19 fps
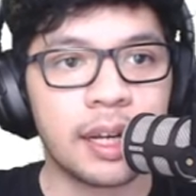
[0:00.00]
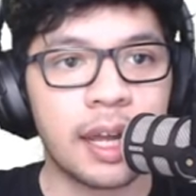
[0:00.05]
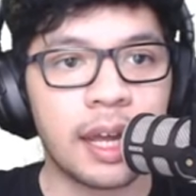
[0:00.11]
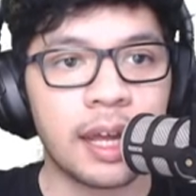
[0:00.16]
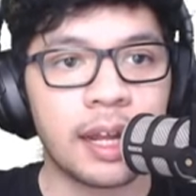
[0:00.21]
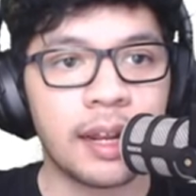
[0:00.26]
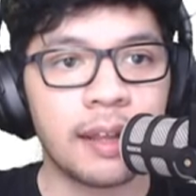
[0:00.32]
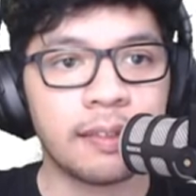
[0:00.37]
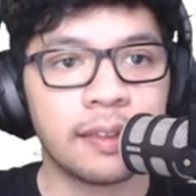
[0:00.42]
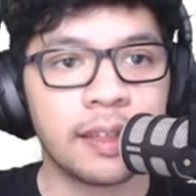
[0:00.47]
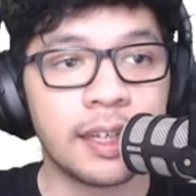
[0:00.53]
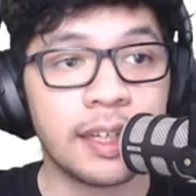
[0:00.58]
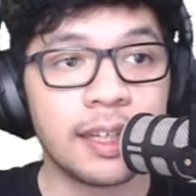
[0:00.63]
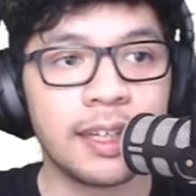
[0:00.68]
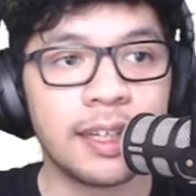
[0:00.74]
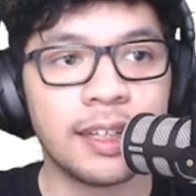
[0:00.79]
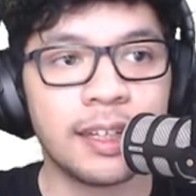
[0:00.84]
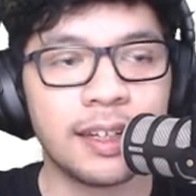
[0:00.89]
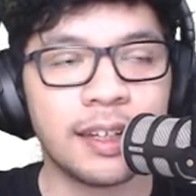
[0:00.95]
Nah
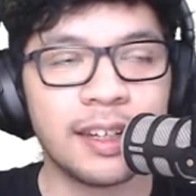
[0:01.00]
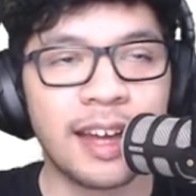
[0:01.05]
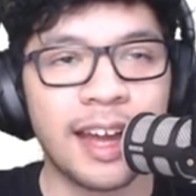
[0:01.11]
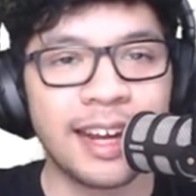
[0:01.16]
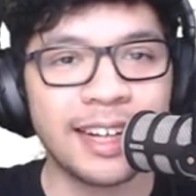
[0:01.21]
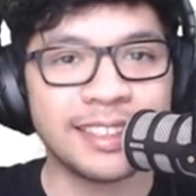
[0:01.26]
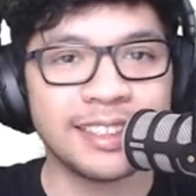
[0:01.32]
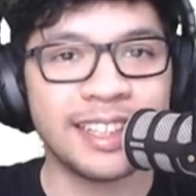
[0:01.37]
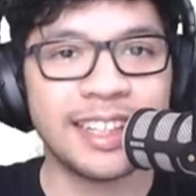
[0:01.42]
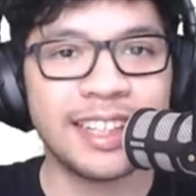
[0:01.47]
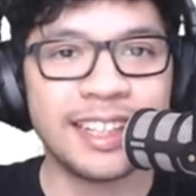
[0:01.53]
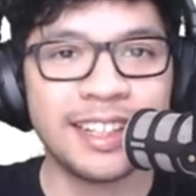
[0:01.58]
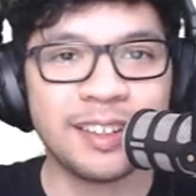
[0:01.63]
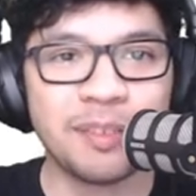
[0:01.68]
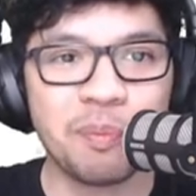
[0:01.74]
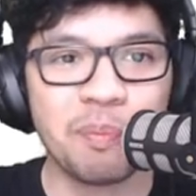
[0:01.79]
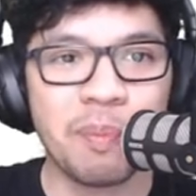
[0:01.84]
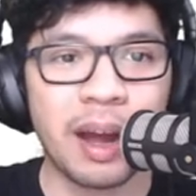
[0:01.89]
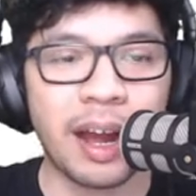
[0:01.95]
nanti hari
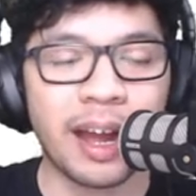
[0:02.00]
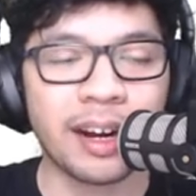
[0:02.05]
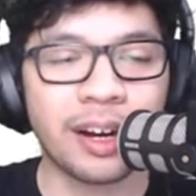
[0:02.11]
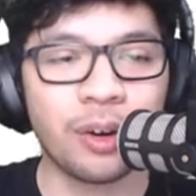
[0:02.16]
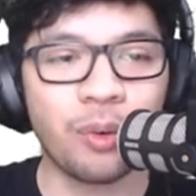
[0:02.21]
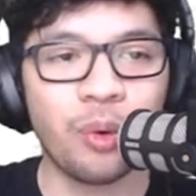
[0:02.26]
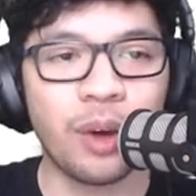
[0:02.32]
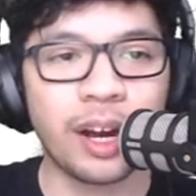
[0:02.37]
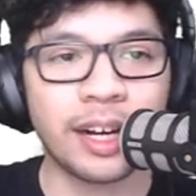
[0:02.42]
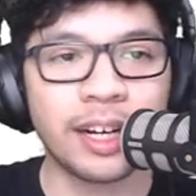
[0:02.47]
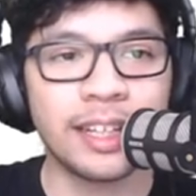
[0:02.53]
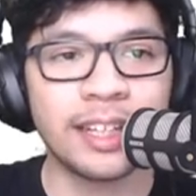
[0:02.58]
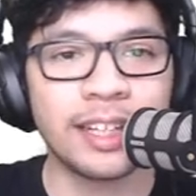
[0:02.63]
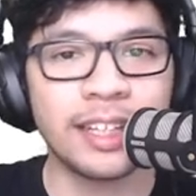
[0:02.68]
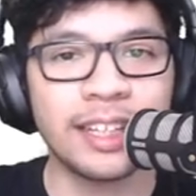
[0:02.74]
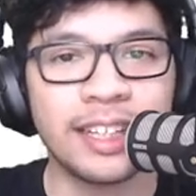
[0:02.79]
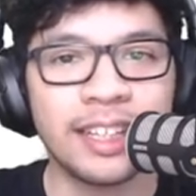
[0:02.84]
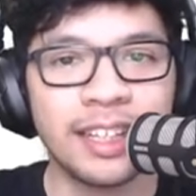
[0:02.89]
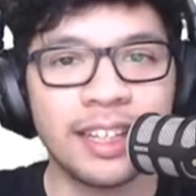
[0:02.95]
Senin bakal keluar
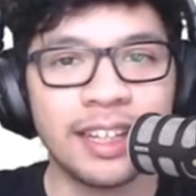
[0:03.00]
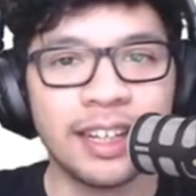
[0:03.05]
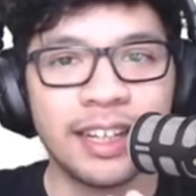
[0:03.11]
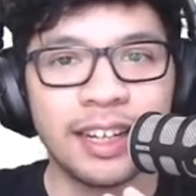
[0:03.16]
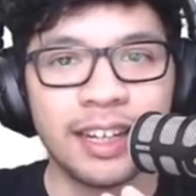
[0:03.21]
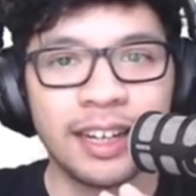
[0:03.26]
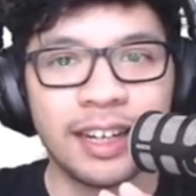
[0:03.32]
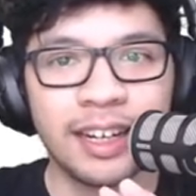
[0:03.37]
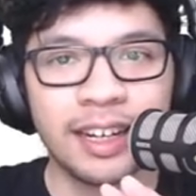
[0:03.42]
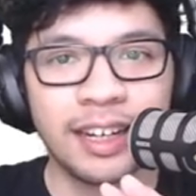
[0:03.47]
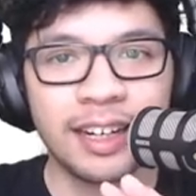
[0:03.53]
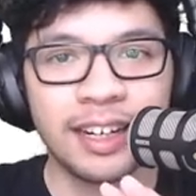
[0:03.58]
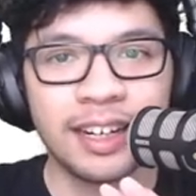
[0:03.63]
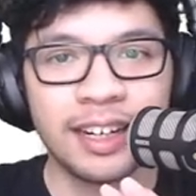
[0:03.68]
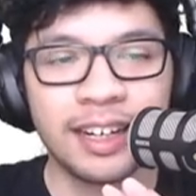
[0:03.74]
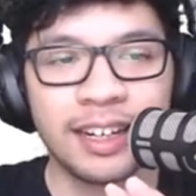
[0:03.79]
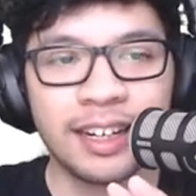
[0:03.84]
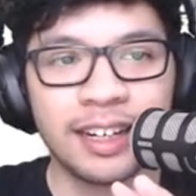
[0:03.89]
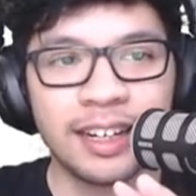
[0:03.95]
di
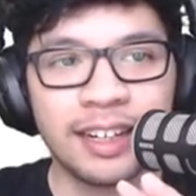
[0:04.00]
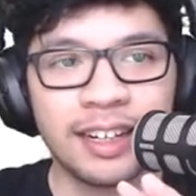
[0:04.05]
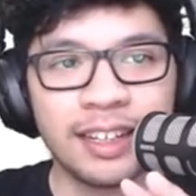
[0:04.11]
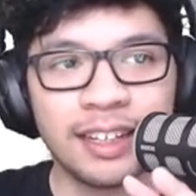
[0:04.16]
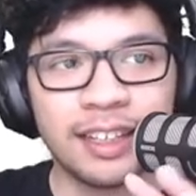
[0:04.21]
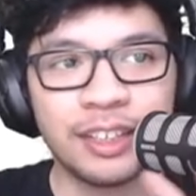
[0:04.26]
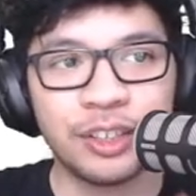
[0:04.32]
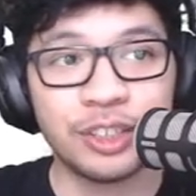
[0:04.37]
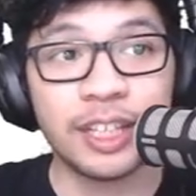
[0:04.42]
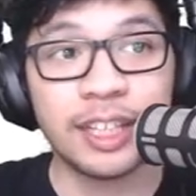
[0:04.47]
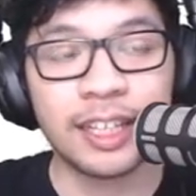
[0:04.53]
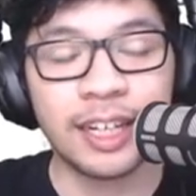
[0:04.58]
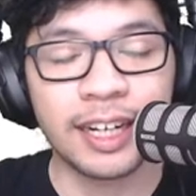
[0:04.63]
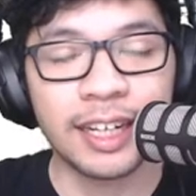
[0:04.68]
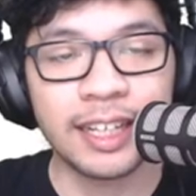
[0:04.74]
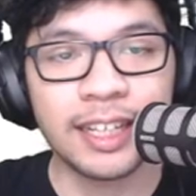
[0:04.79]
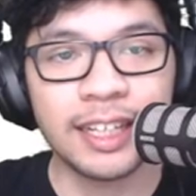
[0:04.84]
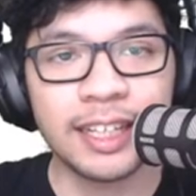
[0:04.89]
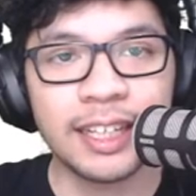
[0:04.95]
uh, newsletter
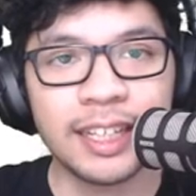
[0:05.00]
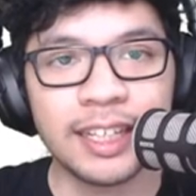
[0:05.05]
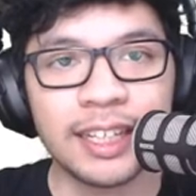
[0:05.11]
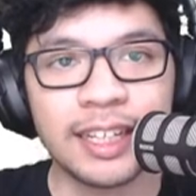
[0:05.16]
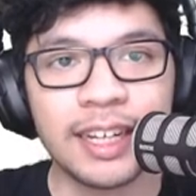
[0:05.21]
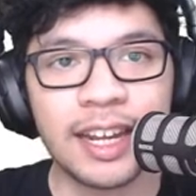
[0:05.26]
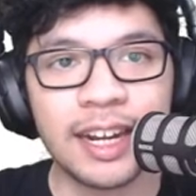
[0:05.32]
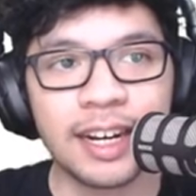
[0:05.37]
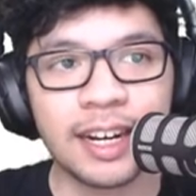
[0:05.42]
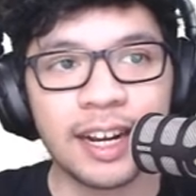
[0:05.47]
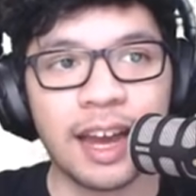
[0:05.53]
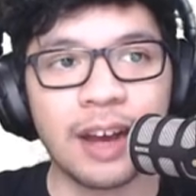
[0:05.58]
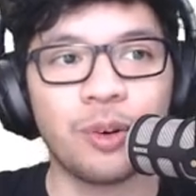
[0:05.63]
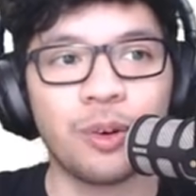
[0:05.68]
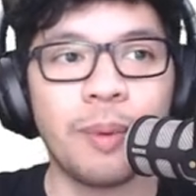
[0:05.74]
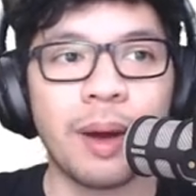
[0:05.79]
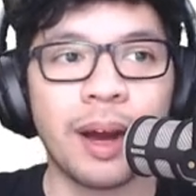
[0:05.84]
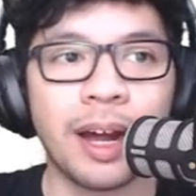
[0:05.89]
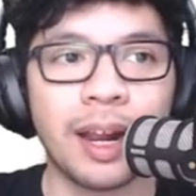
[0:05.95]
ini dan
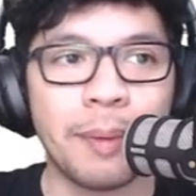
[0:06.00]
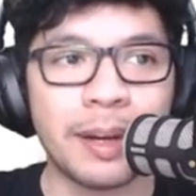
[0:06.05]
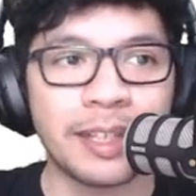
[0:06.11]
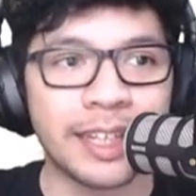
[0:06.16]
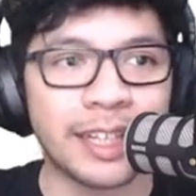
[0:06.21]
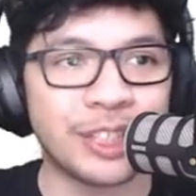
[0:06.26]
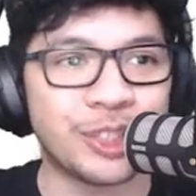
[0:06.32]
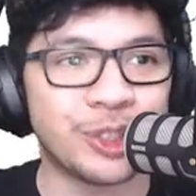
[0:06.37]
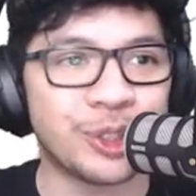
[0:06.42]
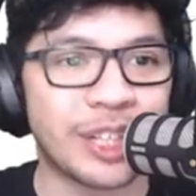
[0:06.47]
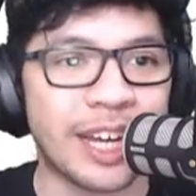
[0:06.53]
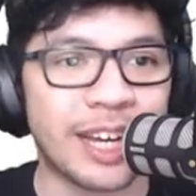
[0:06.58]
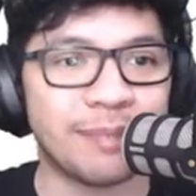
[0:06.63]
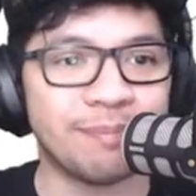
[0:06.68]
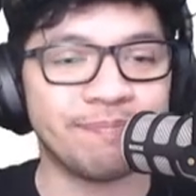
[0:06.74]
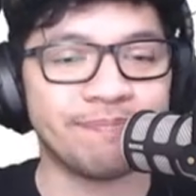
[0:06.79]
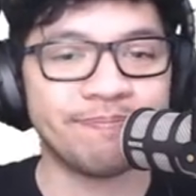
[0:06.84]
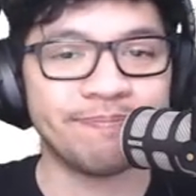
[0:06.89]
aku bakal bacain juga.